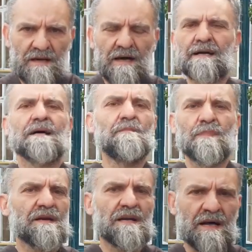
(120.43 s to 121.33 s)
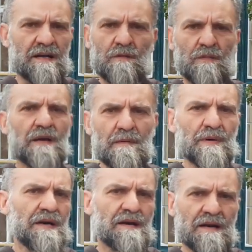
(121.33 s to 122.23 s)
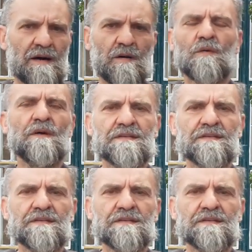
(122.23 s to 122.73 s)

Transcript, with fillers: accaparrare quella perla o quel